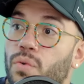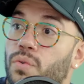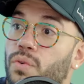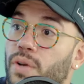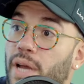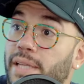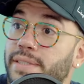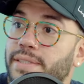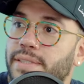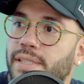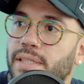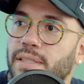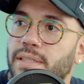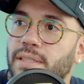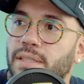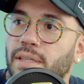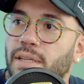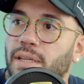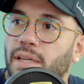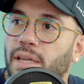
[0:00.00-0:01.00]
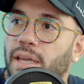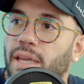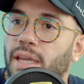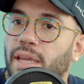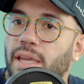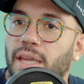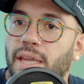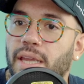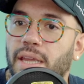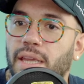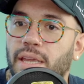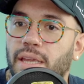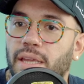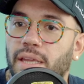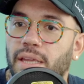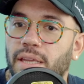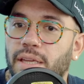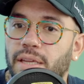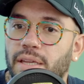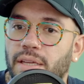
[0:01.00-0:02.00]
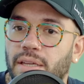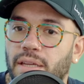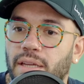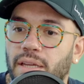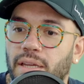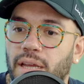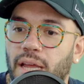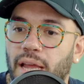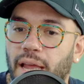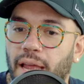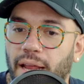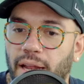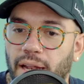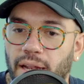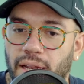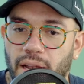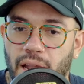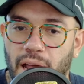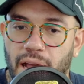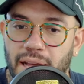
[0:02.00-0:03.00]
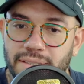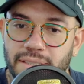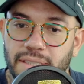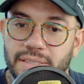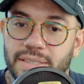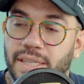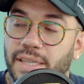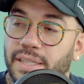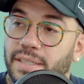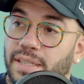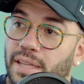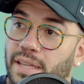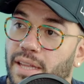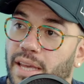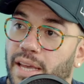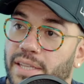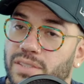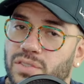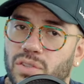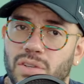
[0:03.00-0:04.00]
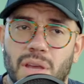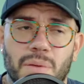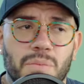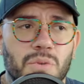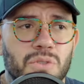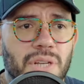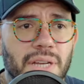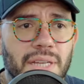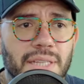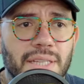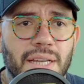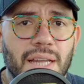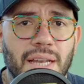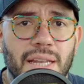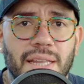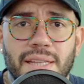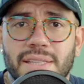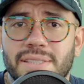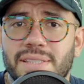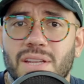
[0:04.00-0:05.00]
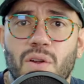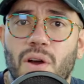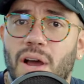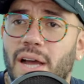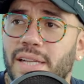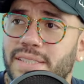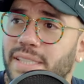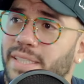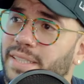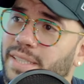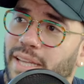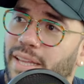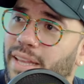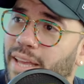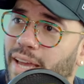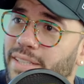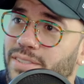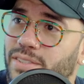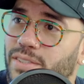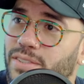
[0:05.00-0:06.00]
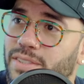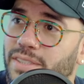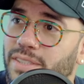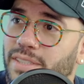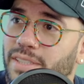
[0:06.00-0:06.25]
cáncer y él hace chistes de eso y hay mucha gente que le dice no hagas chistes de eso.